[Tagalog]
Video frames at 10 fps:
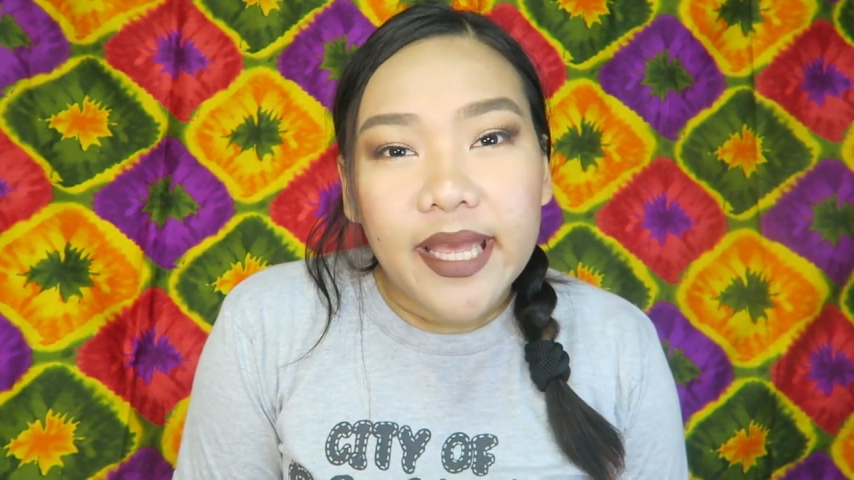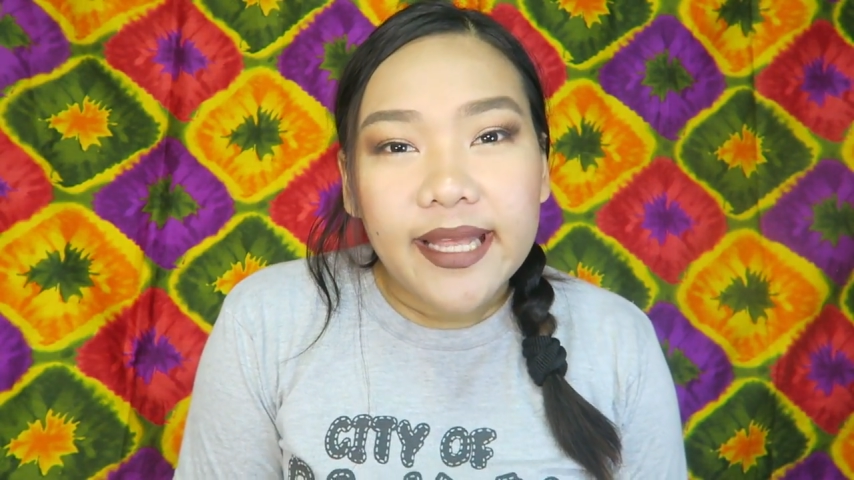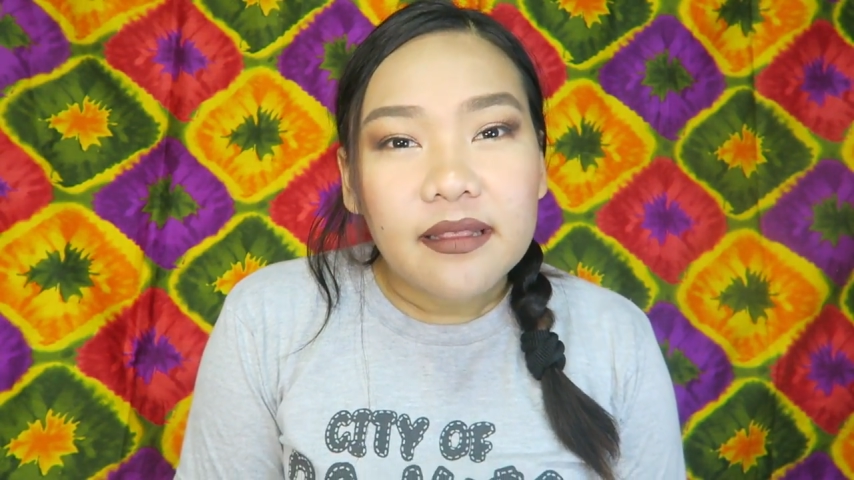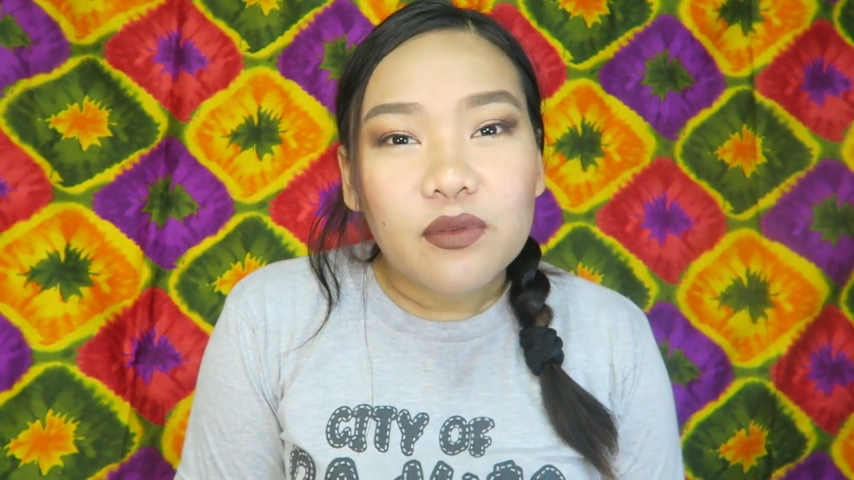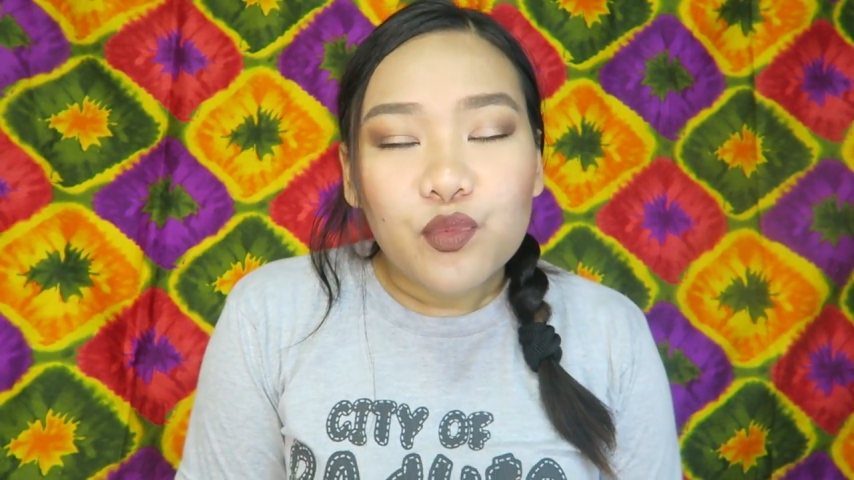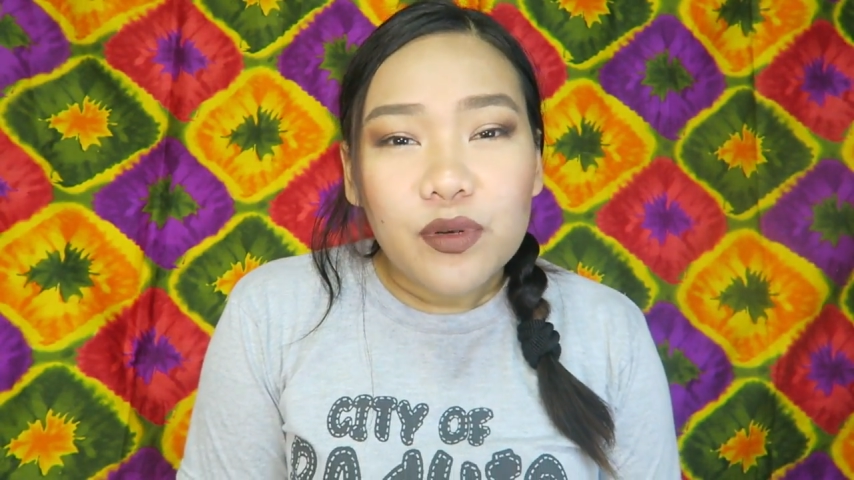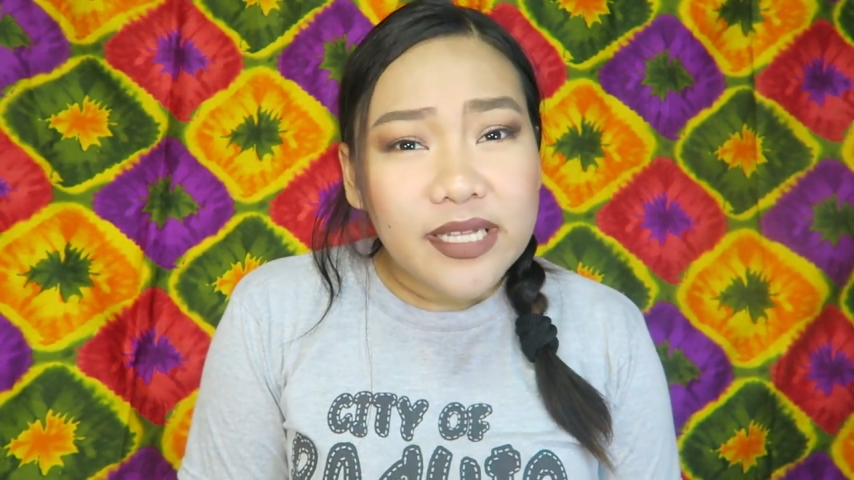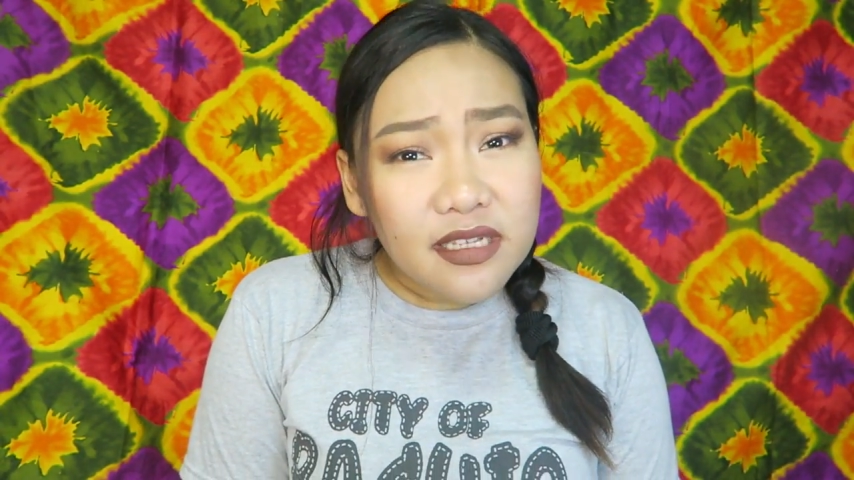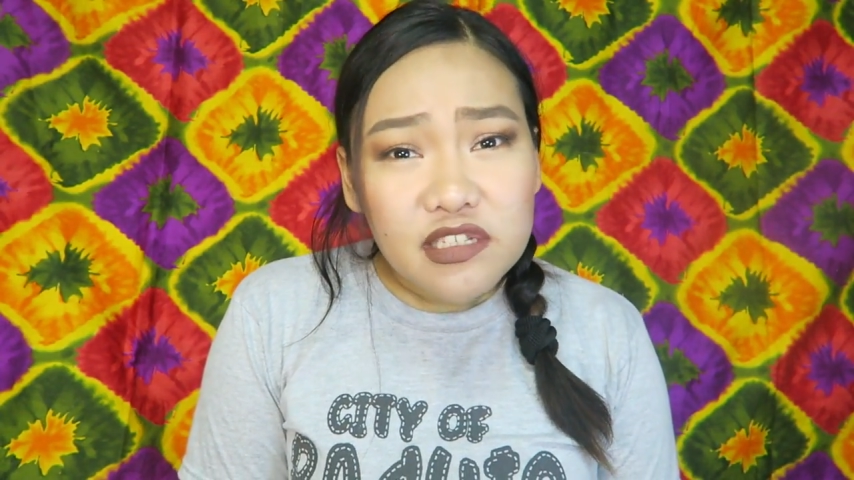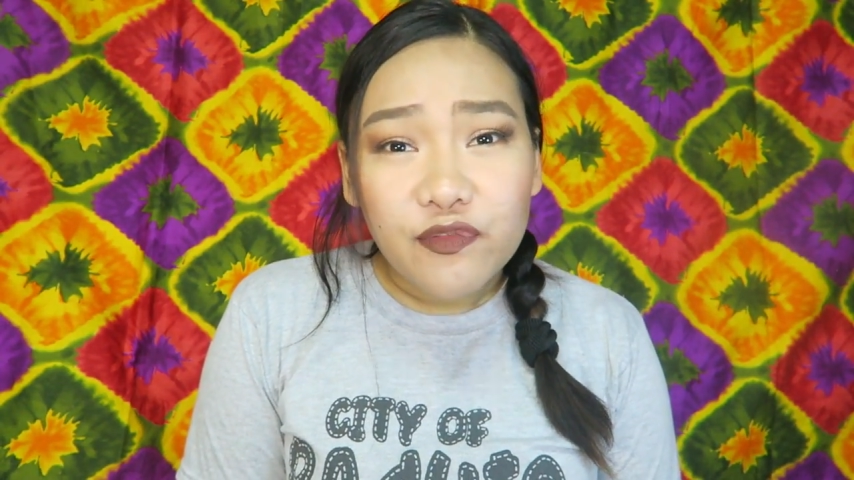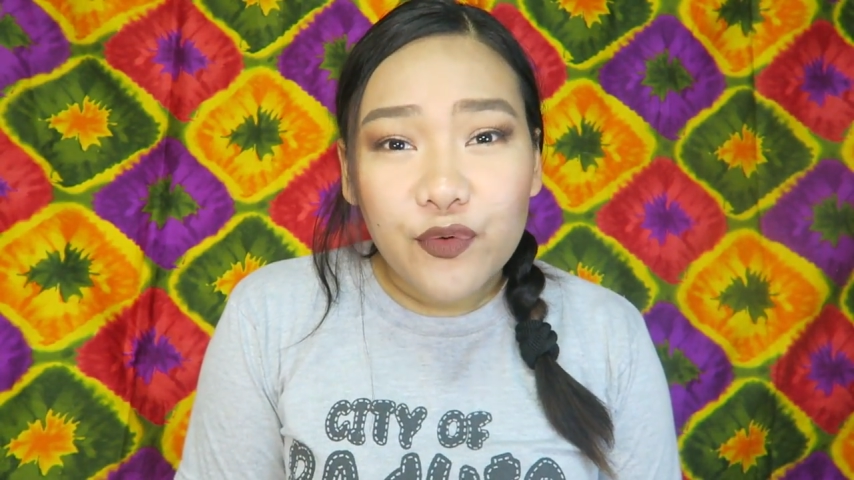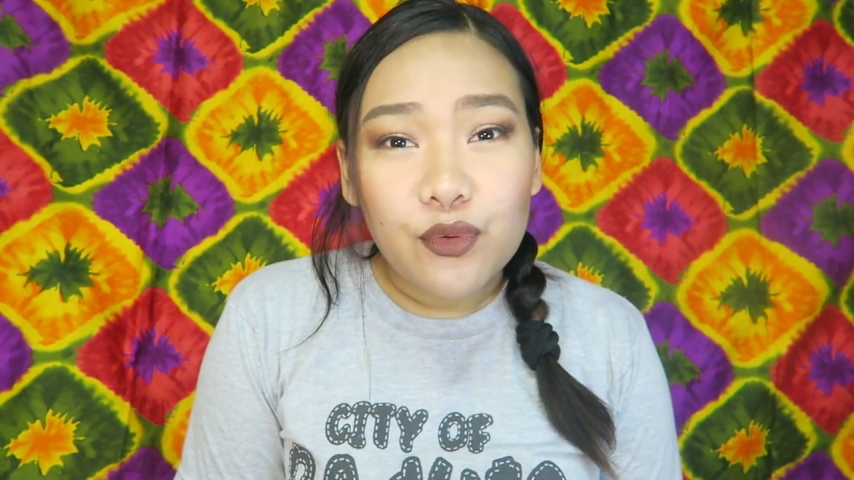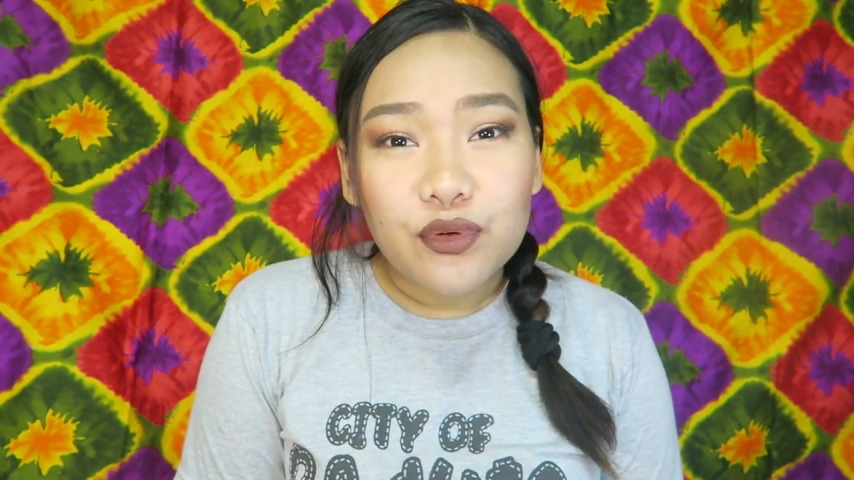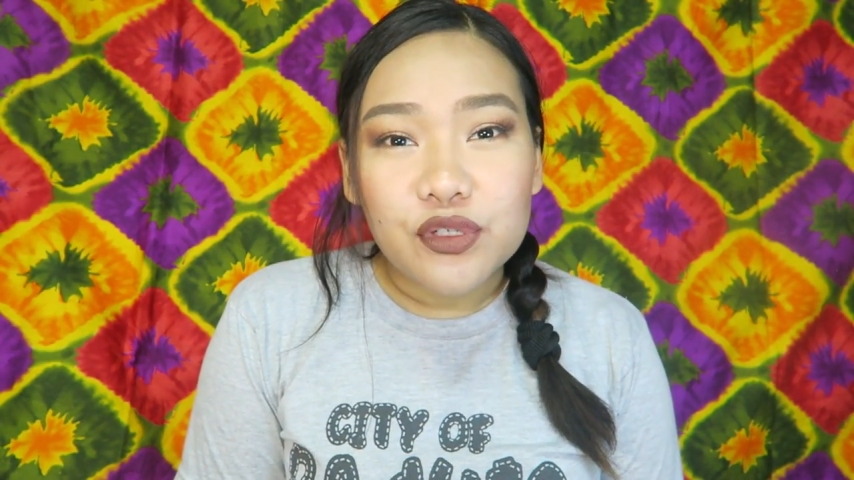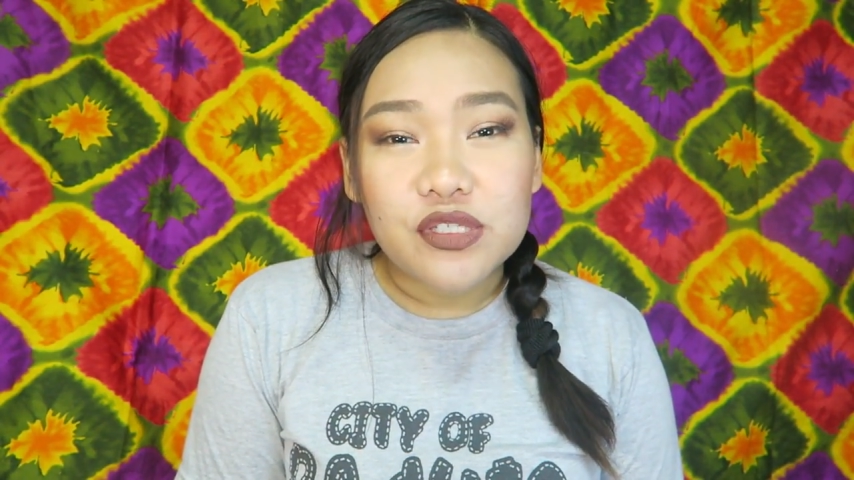and let us
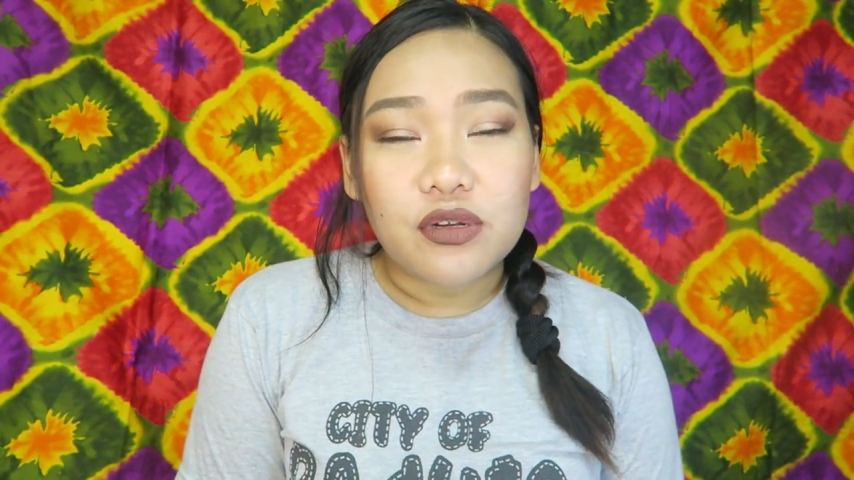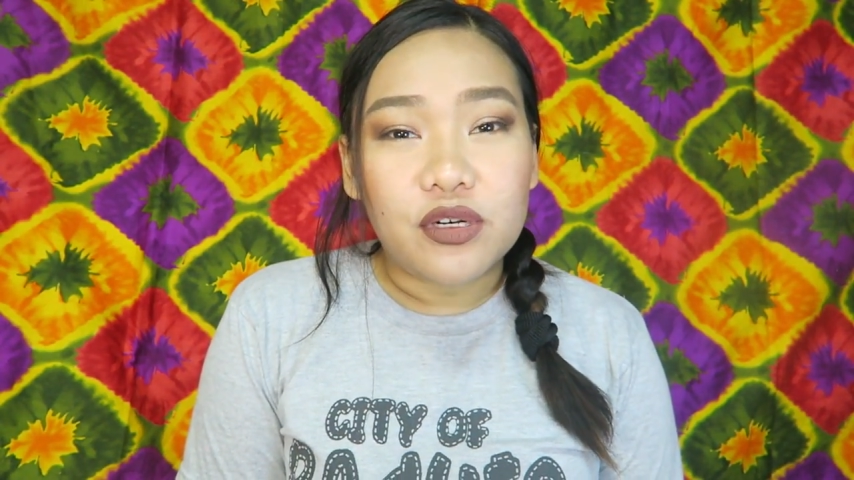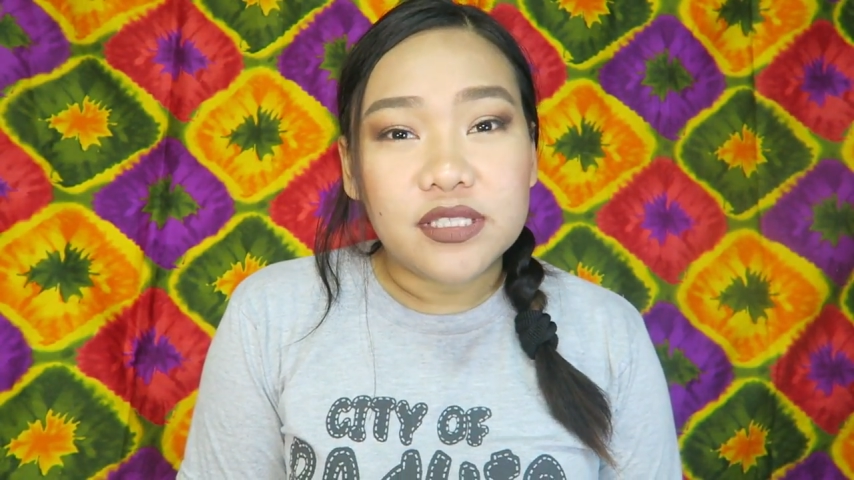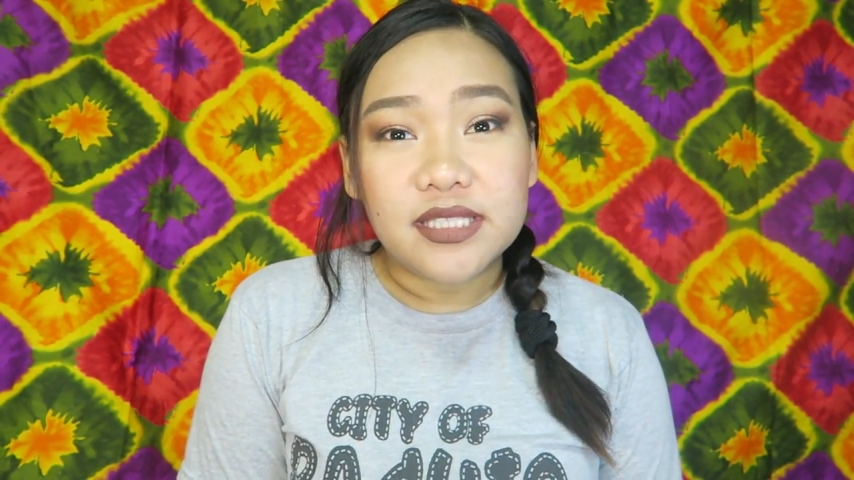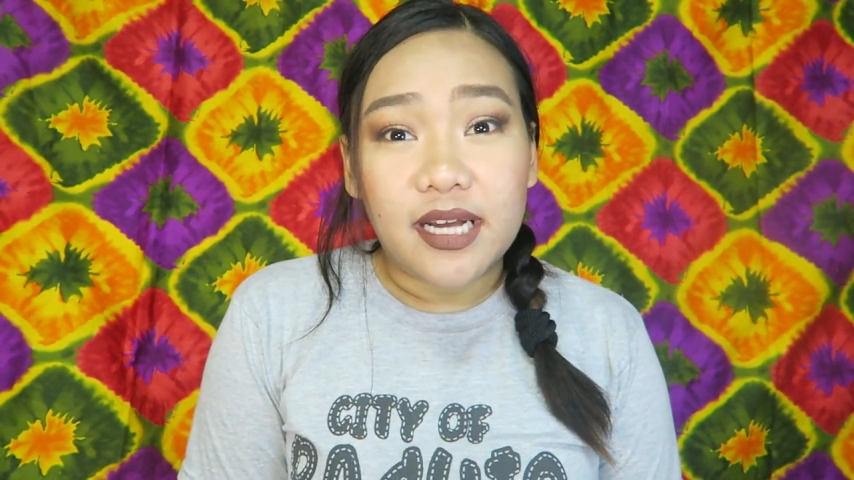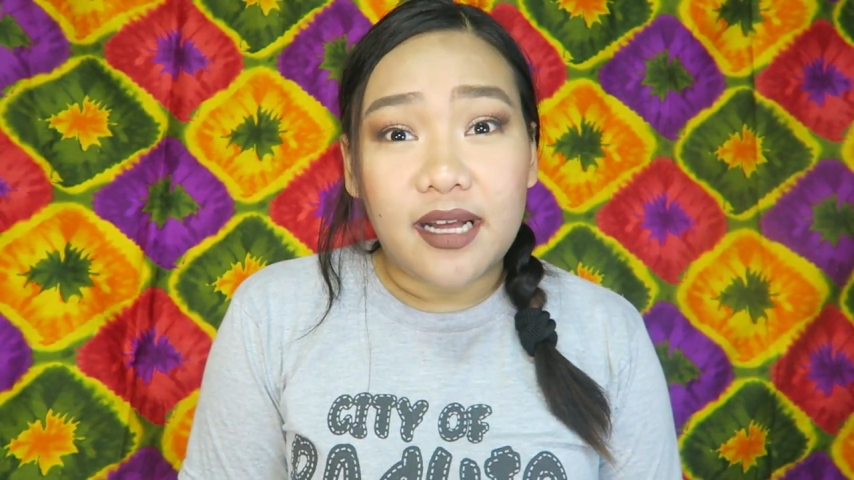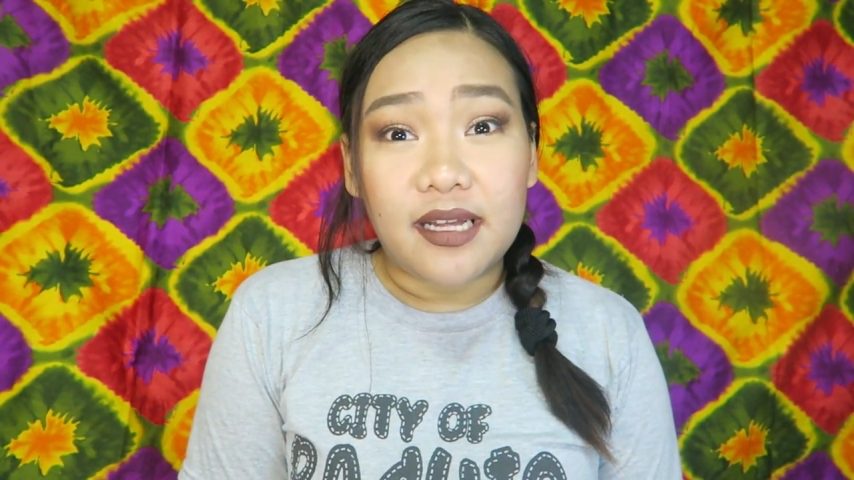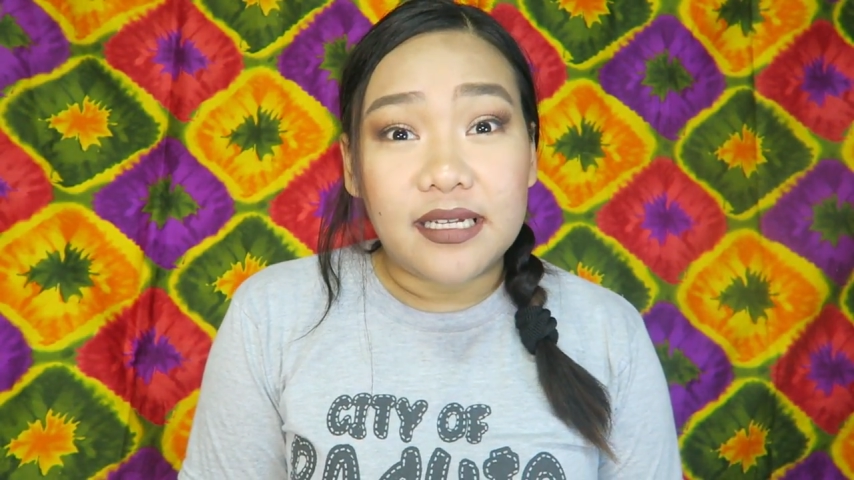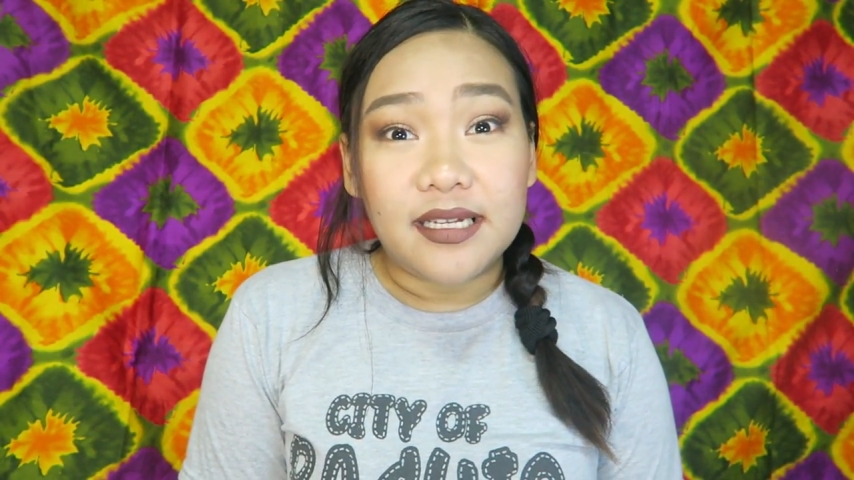focus on the